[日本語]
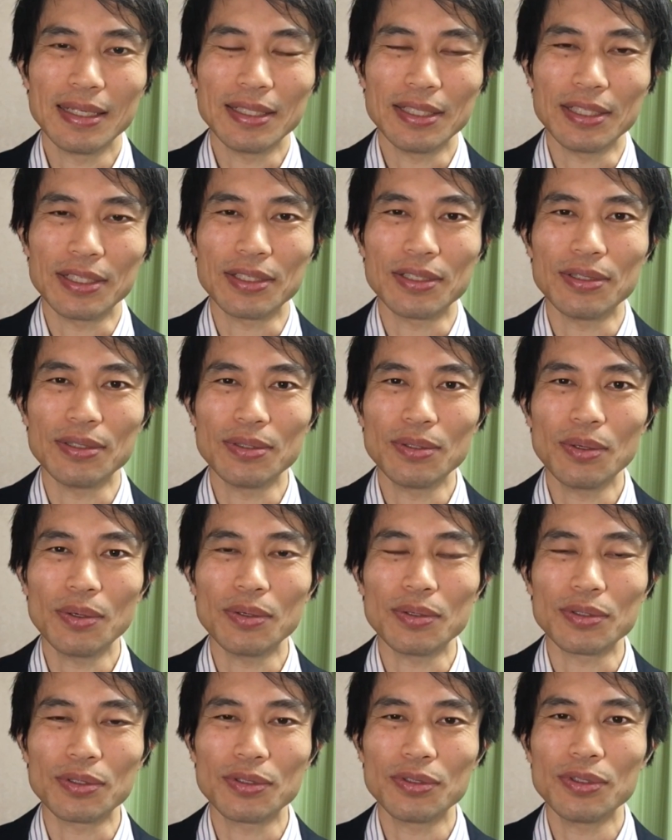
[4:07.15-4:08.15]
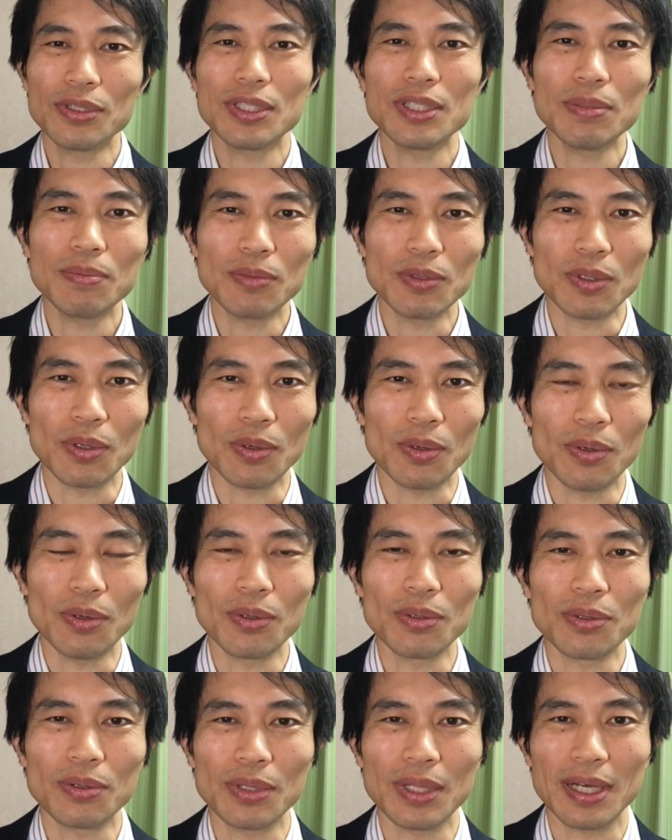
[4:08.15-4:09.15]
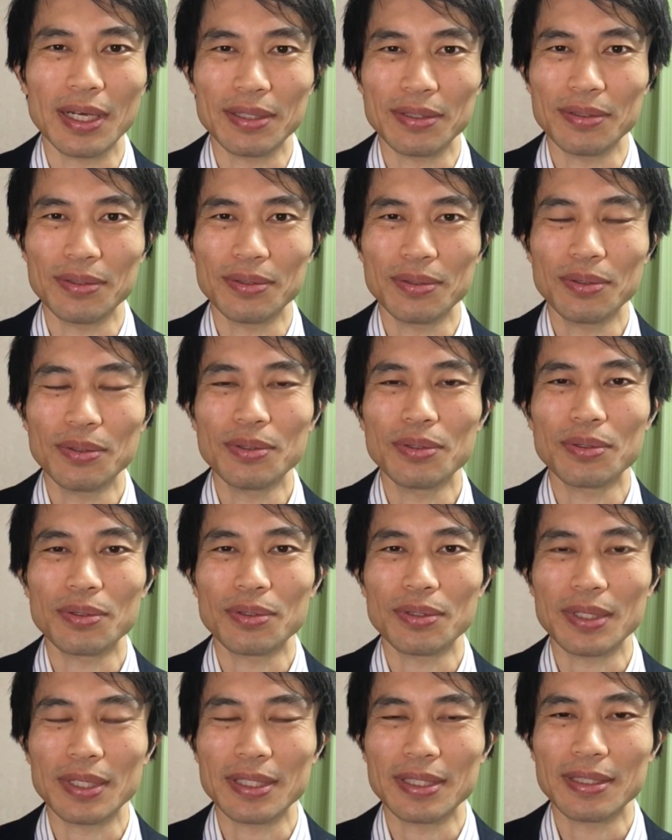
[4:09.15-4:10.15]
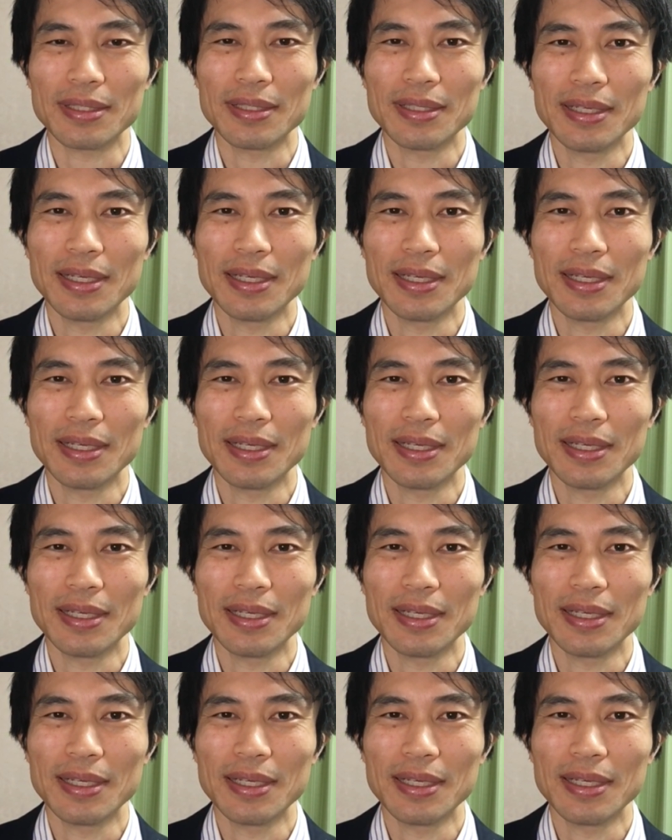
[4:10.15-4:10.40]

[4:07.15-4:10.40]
地球の中心部の温度であるということです。